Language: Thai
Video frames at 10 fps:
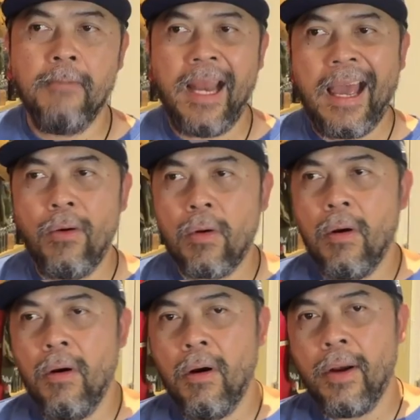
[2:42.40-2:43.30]
แล้ว
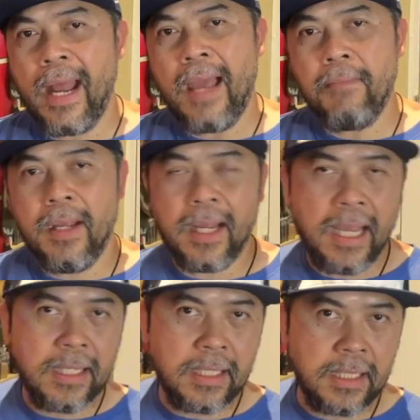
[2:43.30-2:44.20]
ก็ได้เพียง
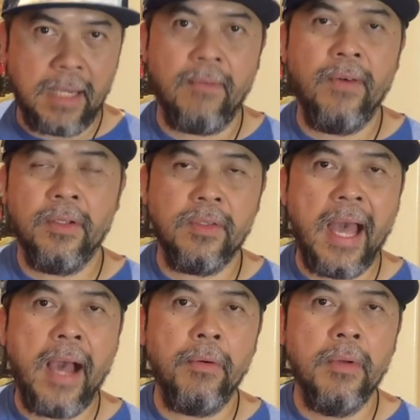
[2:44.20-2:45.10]
แค่เจ็ด First
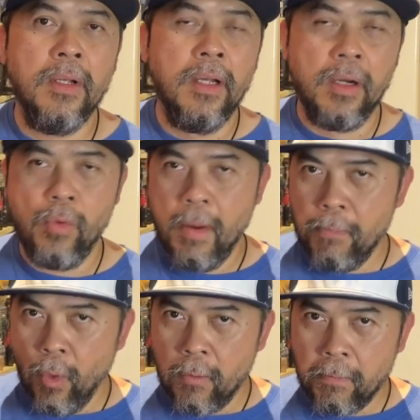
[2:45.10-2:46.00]
Down หรือว่า
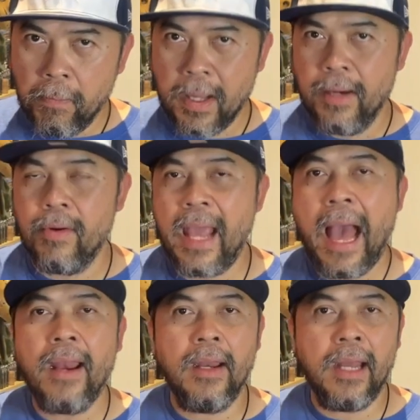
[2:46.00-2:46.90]
บุกเปลี่ยนระยะ
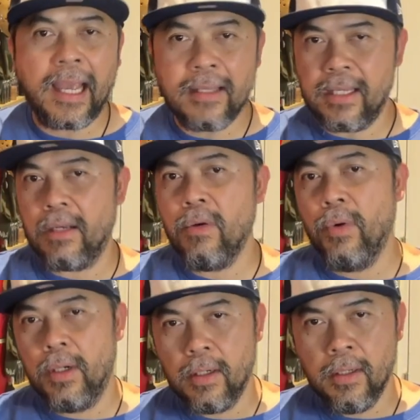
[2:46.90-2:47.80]
เนี่ยได้แค่เจ็ดหน